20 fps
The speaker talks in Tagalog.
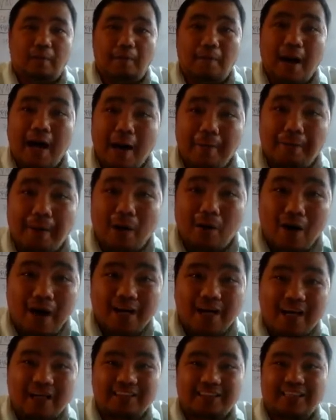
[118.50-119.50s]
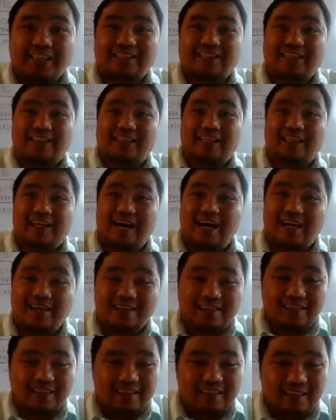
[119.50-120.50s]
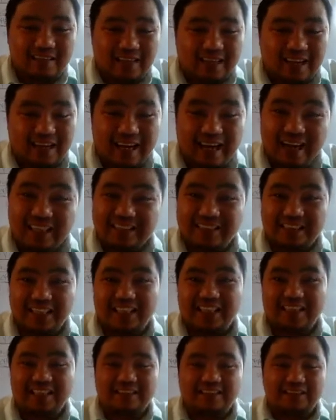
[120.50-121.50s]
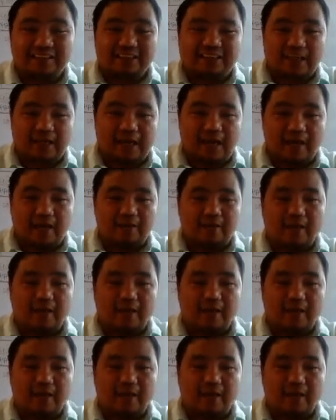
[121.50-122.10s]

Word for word: makapawala siya sa tanang klasing sala.